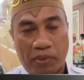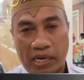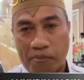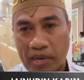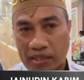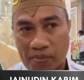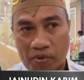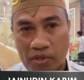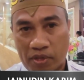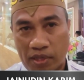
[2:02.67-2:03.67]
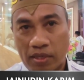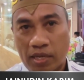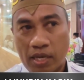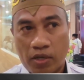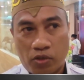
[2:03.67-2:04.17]
pimpinan partai politik
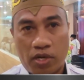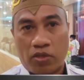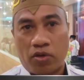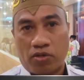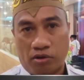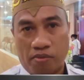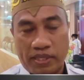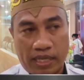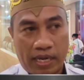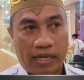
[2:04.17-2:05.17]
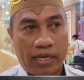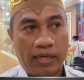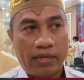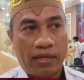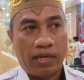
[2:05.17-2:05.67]
juga tokoh masyarakat
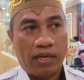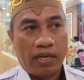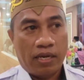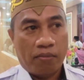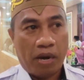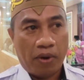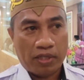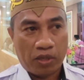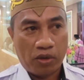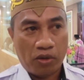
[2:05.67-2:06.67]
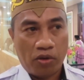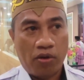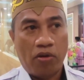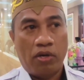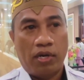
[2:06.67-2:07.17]
bahwa
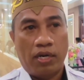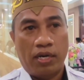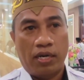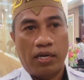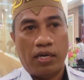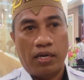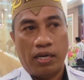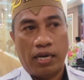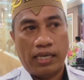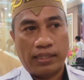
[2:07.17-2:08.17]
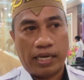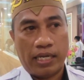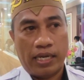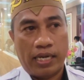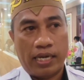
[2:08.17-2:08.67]
seluruh uh, acara
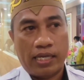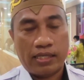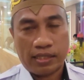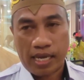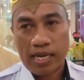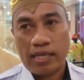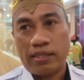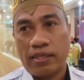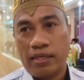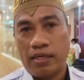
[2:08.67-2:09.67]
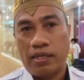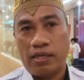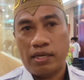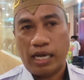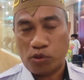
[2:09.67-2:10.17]
ini adalah sangat
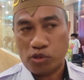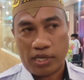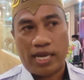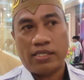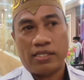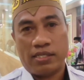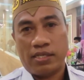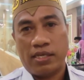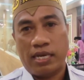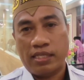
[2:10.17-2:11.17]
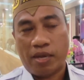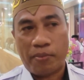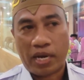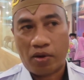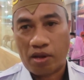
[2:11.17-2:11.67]
uh, antusias yang
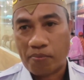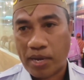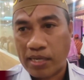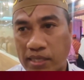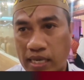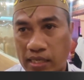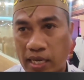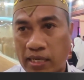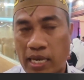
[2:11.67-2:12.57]
disampaikan oleh Pak Sekjen